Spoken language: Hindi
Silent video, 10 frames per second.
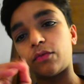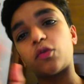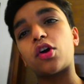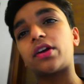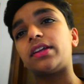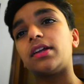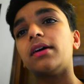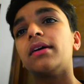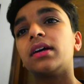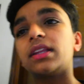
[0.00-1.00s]
ब्लॉग नहीं था
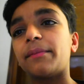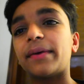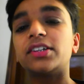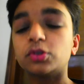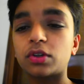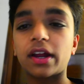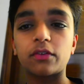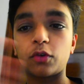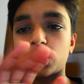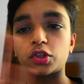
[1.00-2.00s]
तब हमारे स्कूल का एक
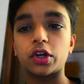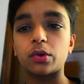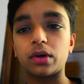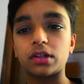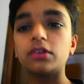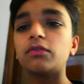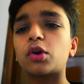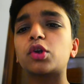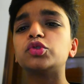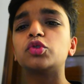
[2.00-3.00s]
फ़ोटोशूट हुआ था
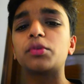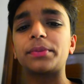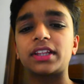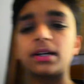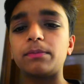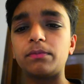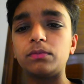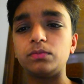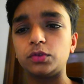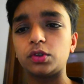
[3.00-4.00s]
फ़ोटोशूट मतलब
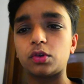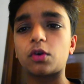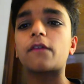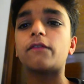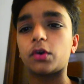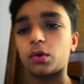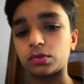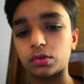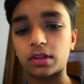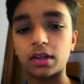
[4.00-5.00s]
जो ग्रुप फ़ोटोज़
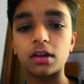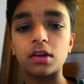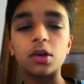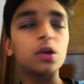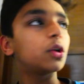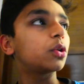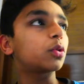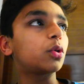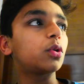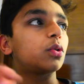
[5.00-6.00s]
होती है
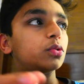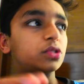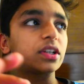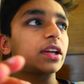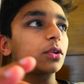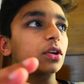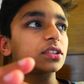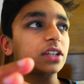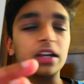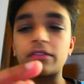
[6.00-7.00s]
तो उसके लिए थोड़ा
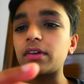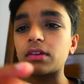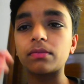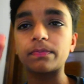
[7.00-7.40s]
सा गई हुई है